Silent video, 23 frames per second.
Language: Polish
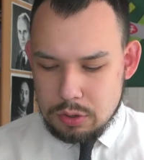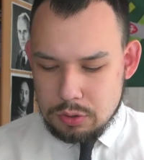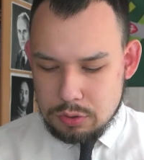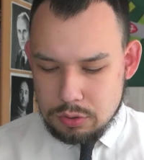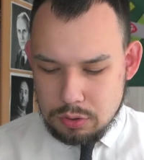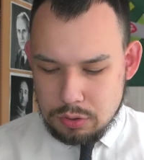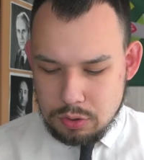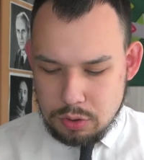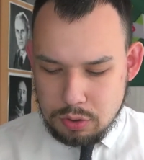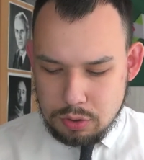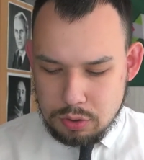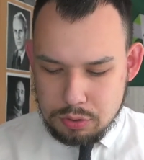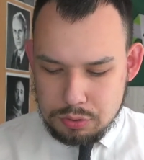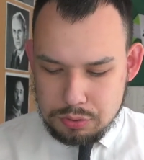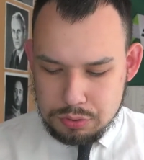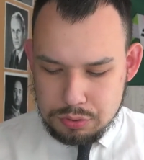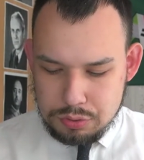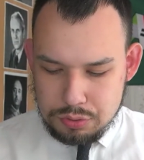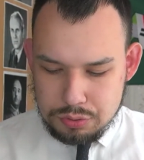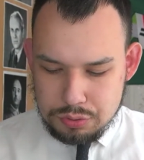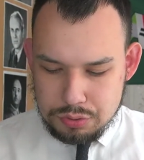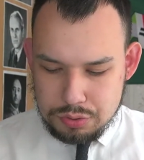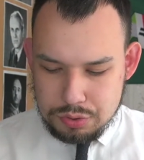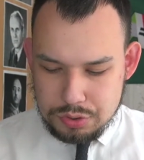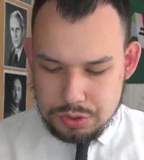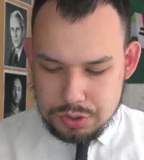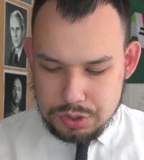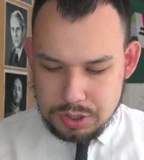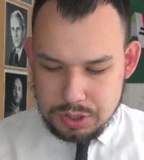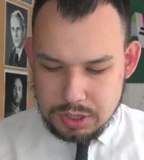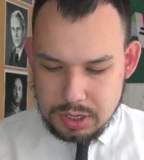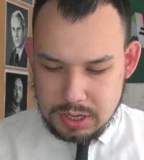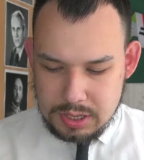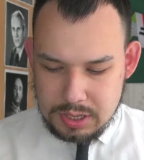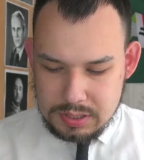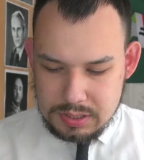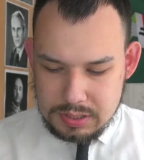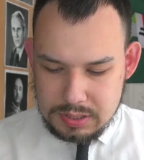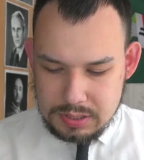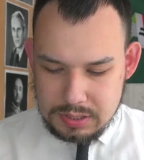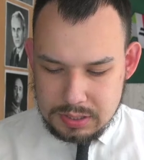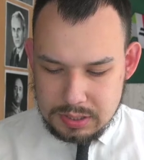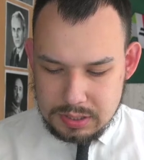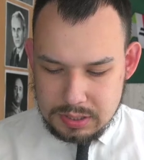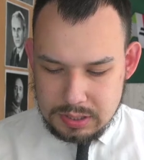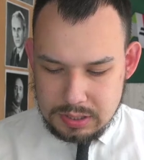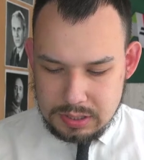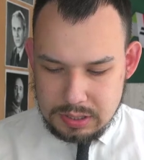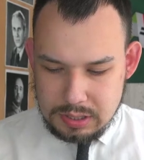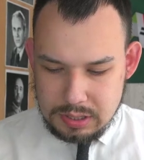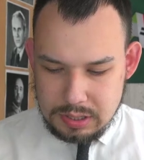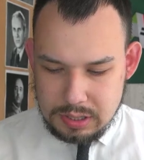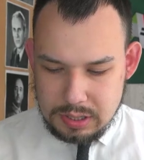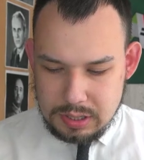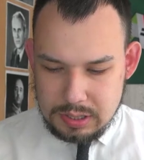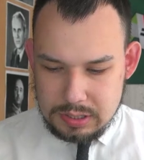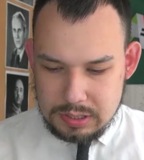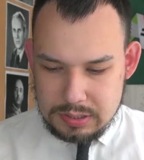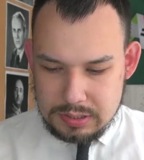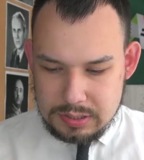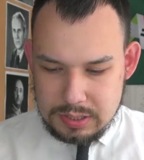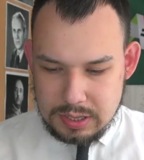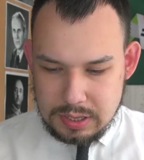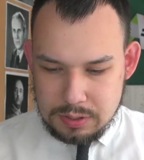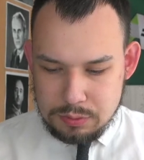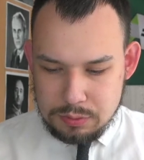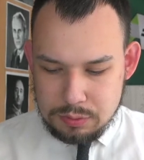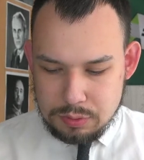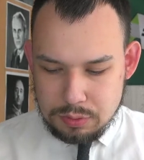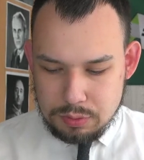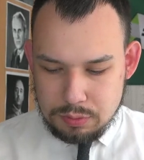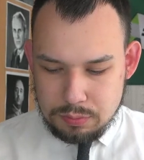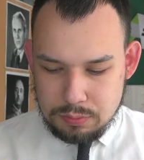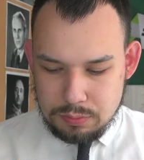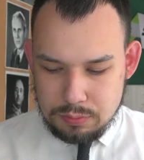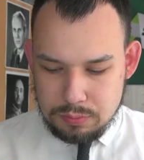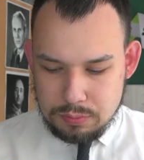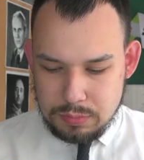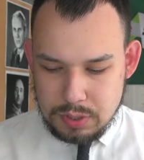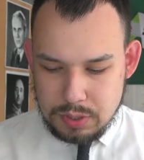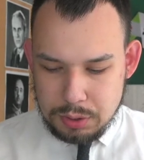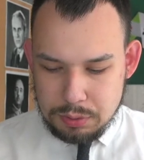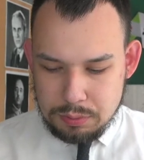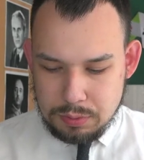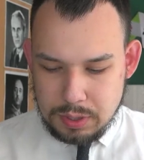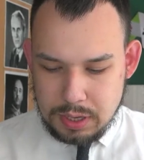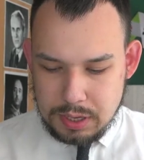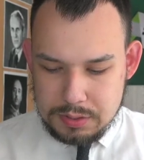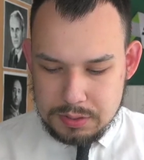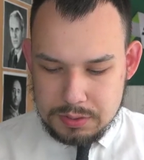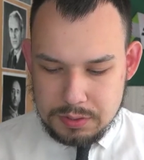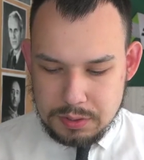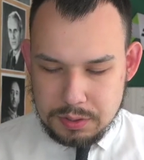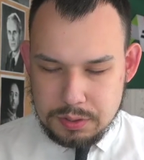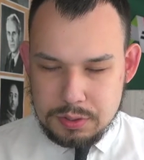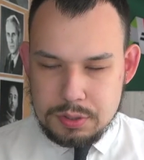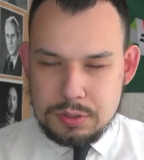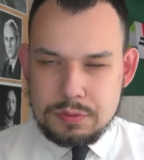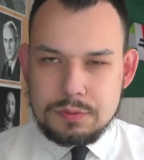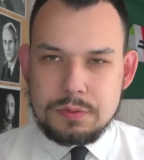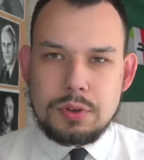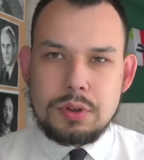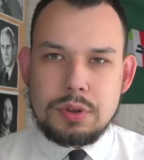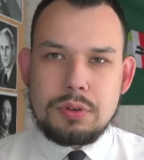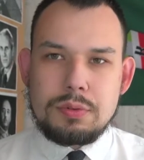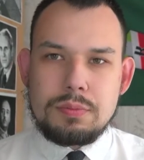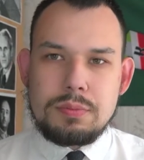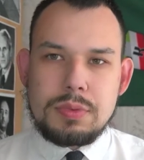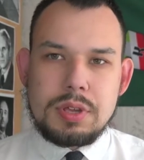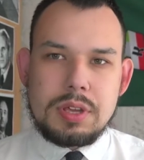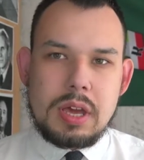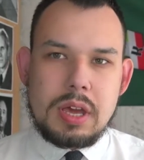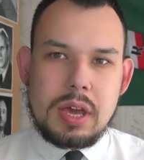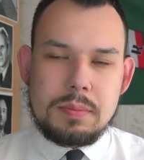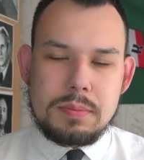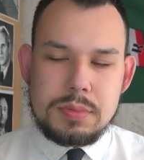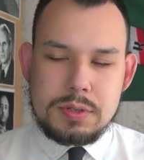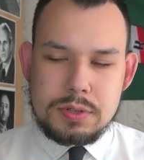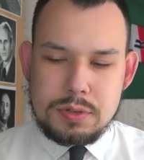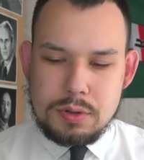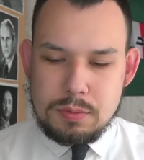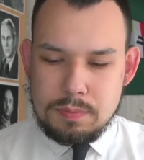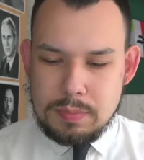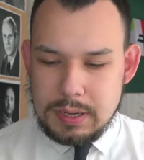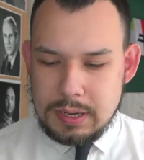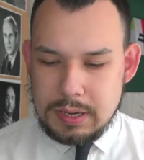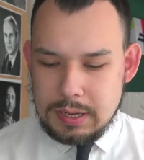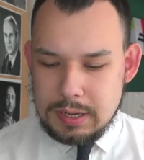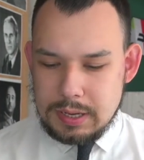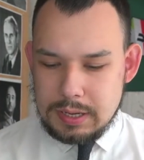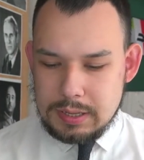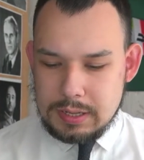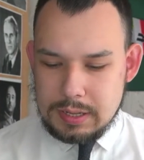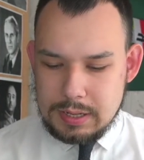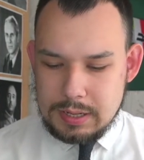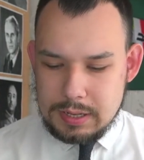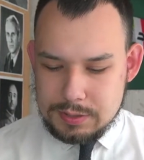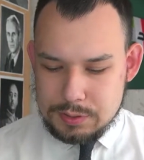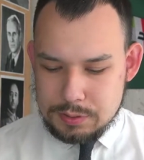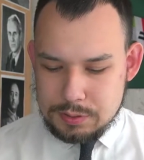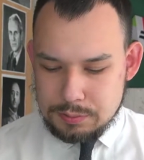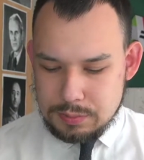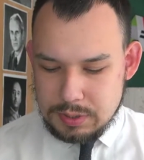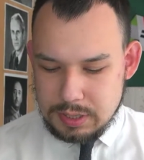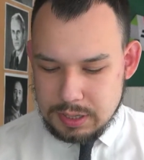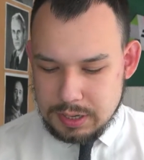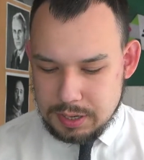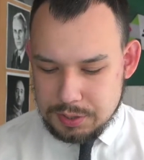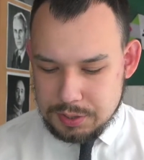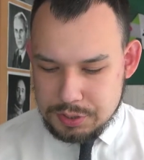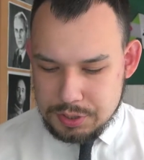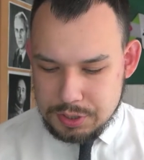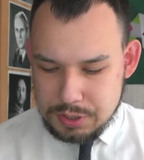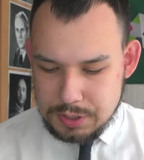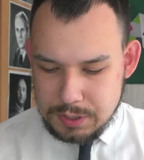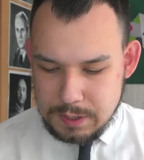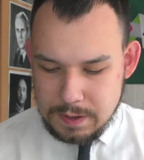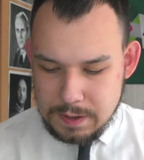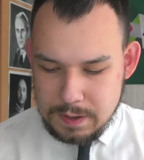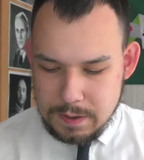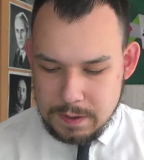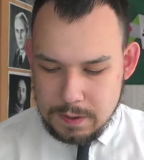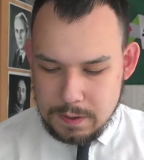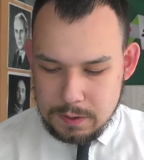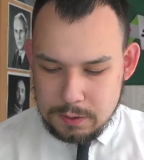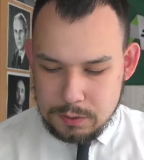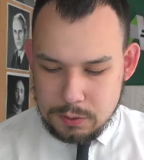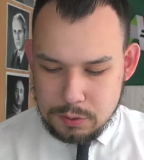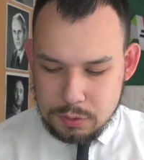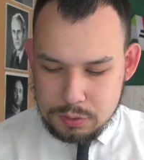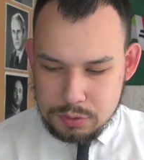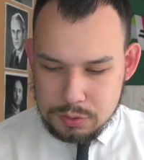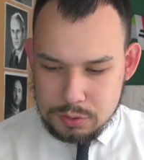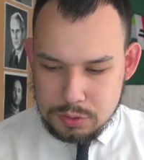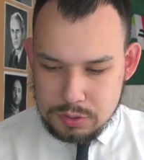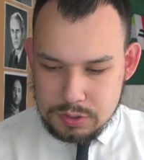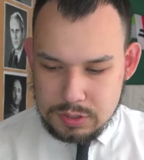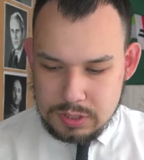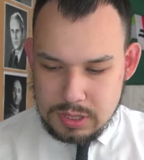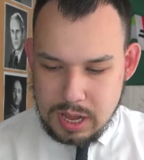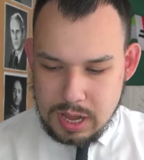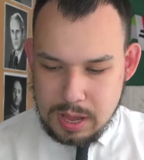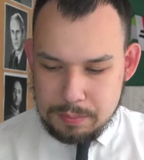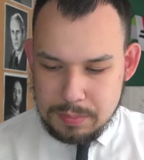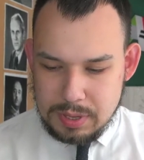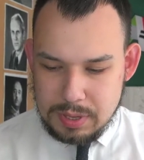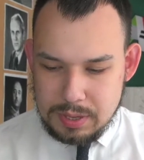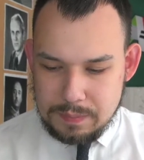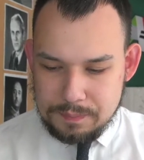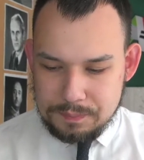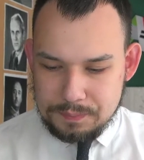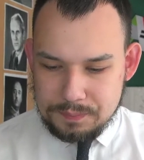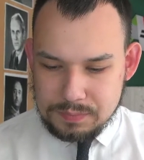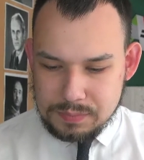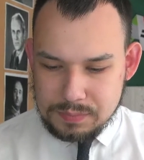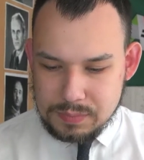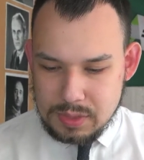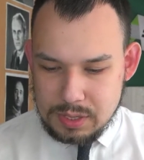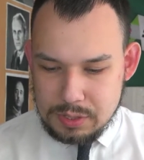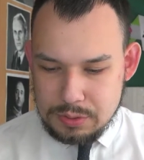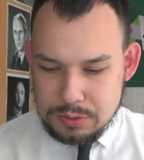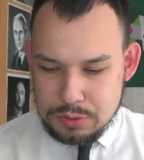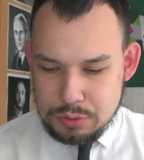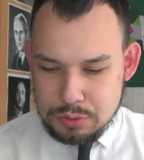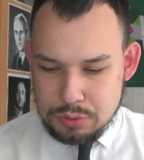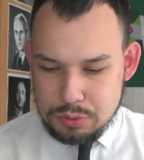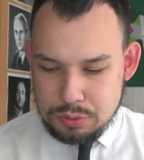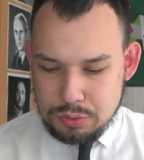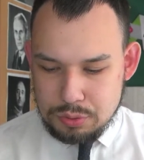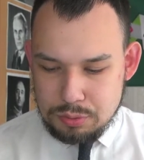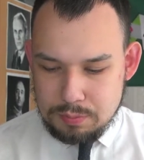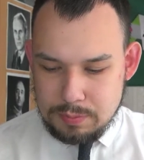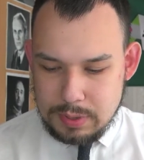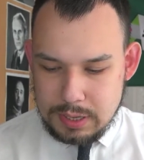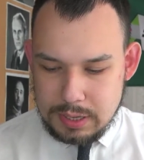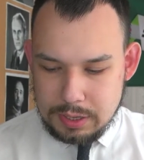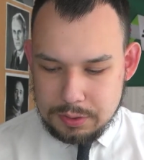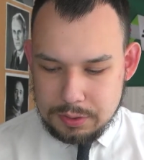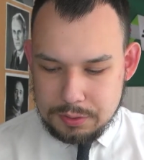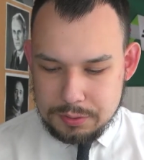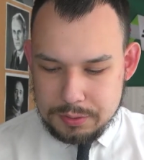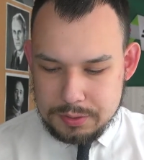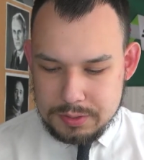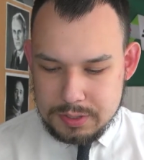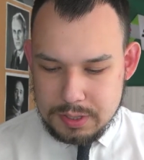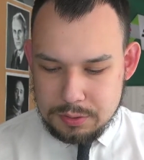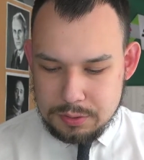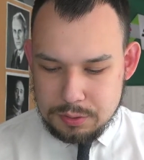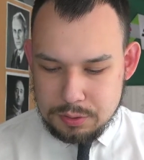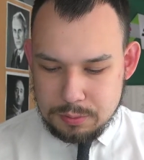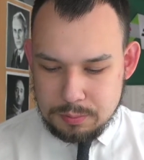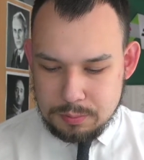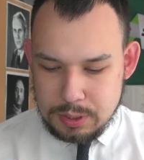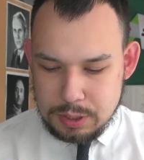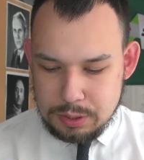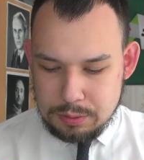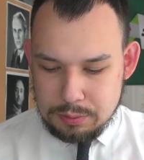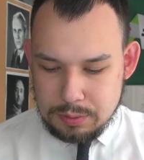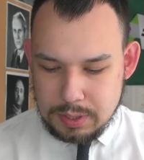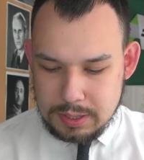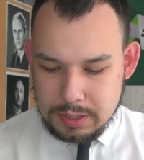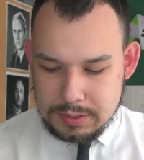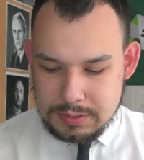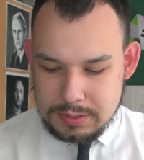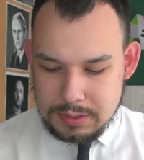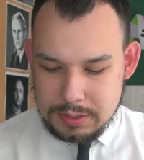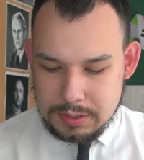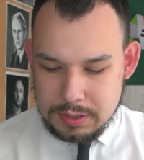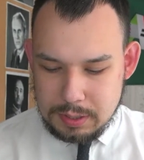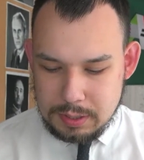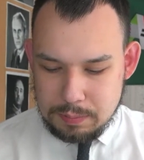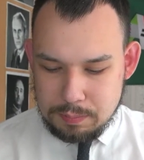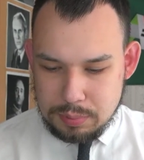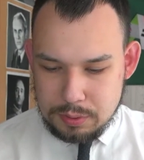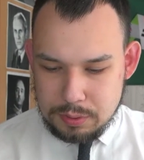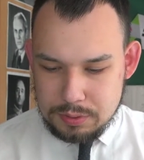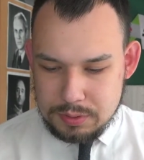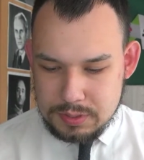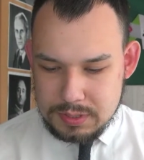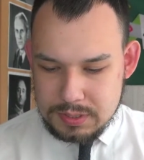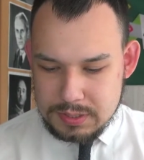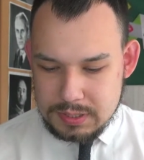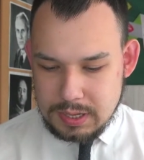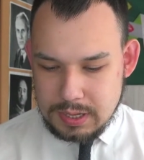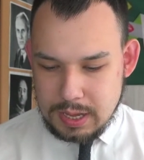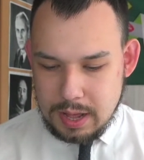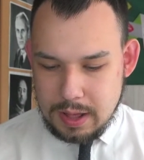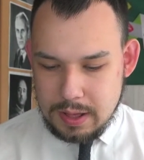To już jest y, Centrum Edukacji i Rozwoju imienia biskupa Kajetana Sołtyka, czyli to, co znamy mm, z YouTube'a jako Centrum Edukacyjne Polska